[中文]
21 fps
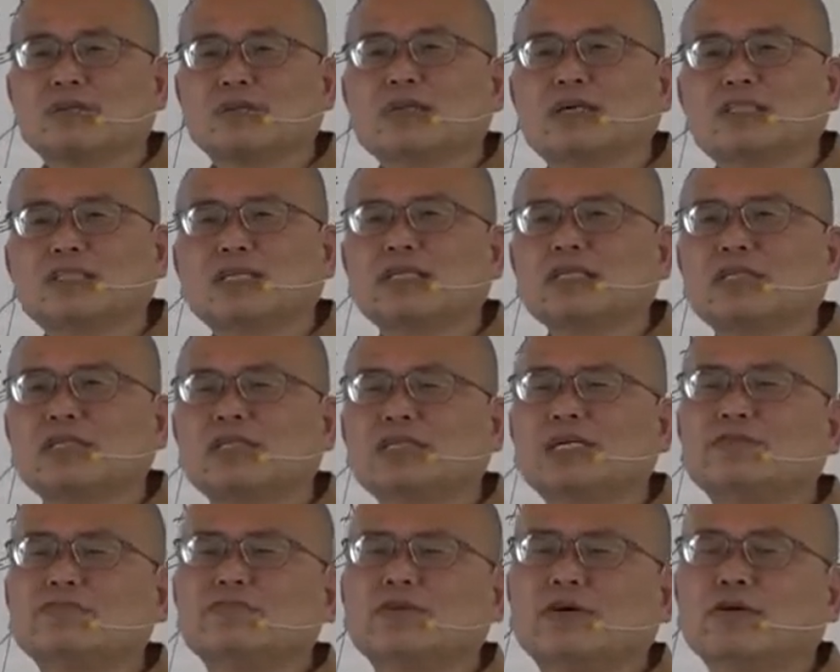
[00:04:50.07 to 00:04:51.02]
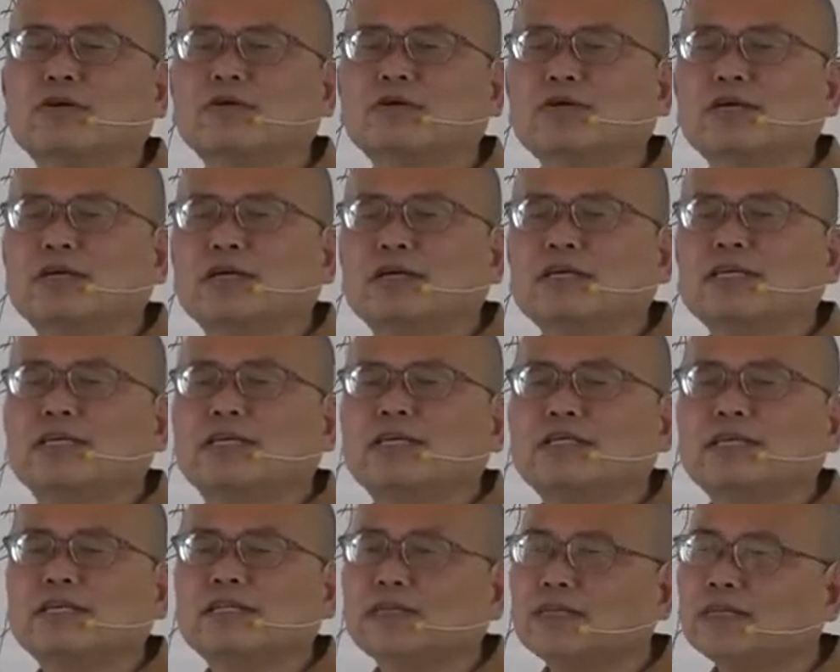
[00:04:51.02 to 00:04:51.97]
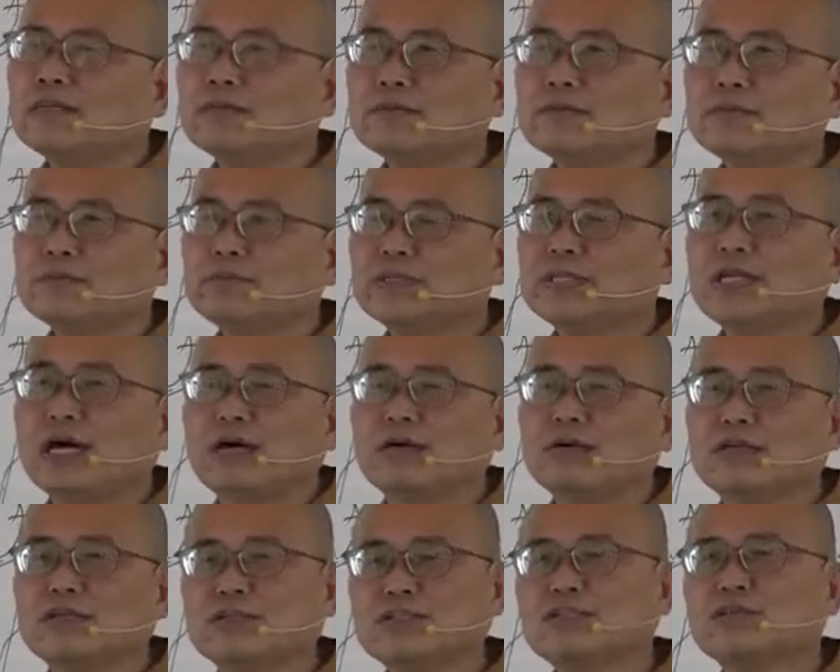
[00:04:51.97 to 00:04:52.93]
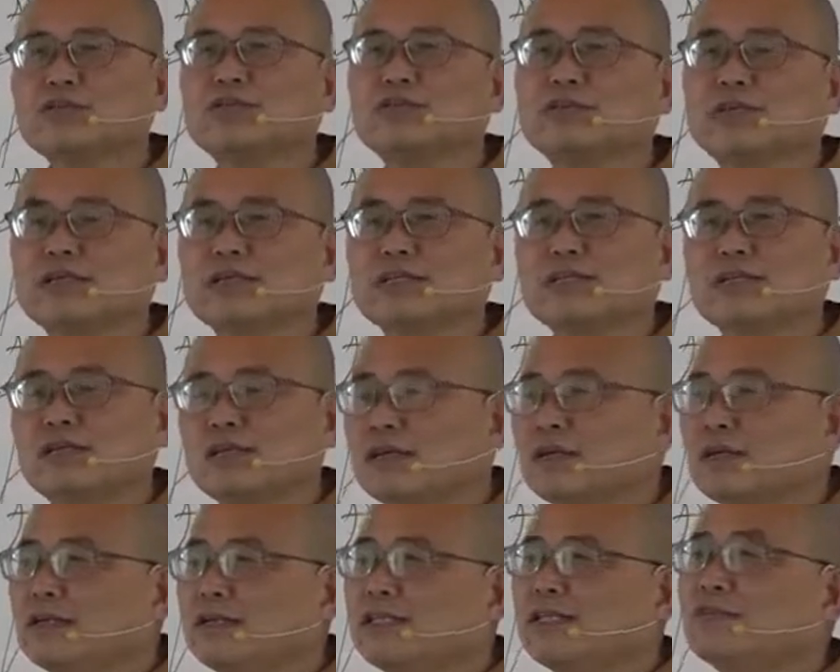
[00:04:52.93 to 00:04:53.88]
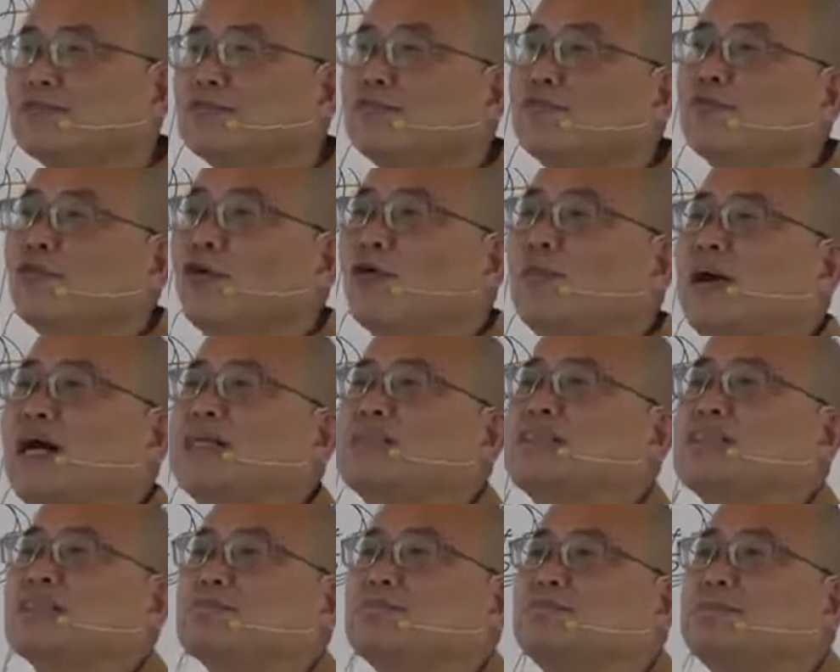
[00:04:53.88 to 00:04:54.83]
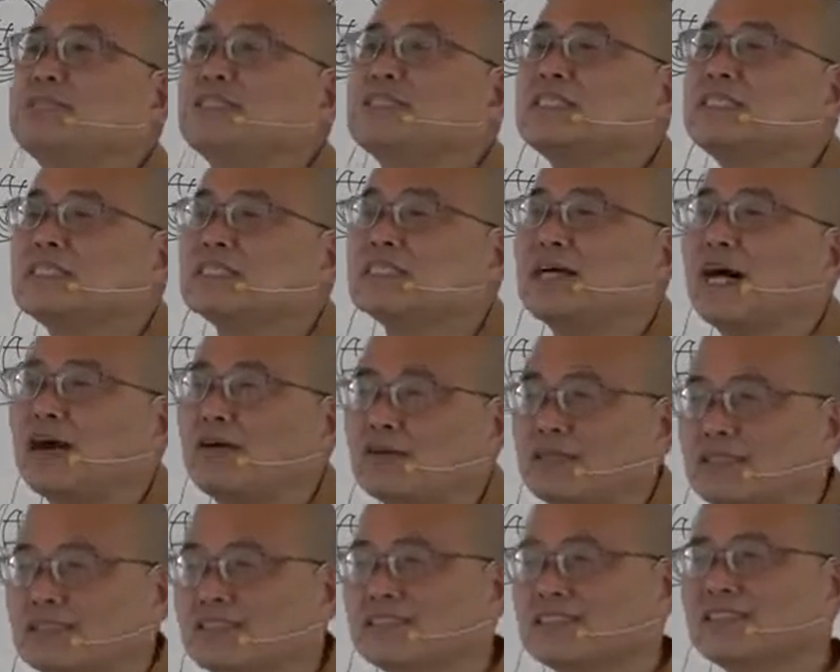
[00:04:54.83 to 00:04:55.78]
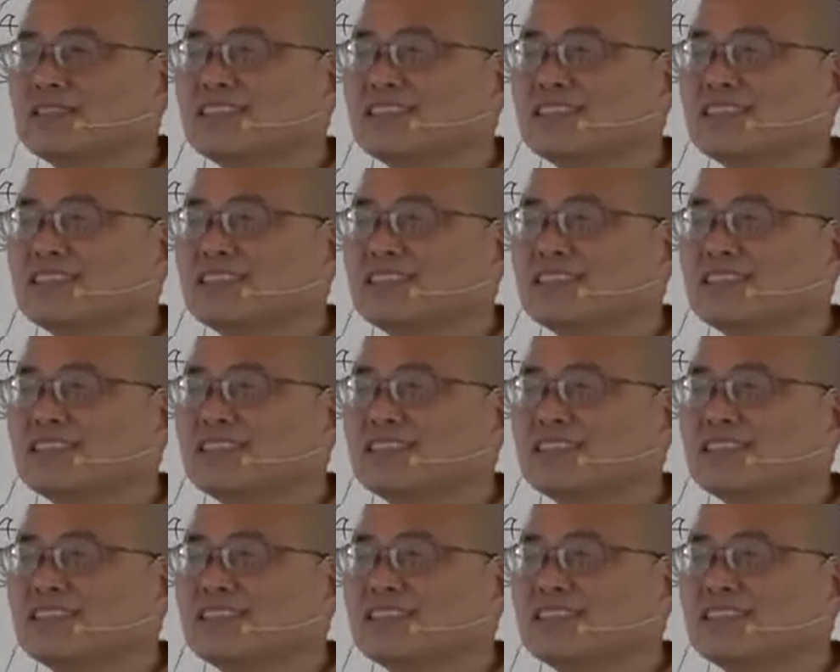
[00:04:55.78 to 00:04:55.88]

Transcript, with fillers: 就好像你念佛，念念哎，病好了，你就以为念佛把你的病治好了。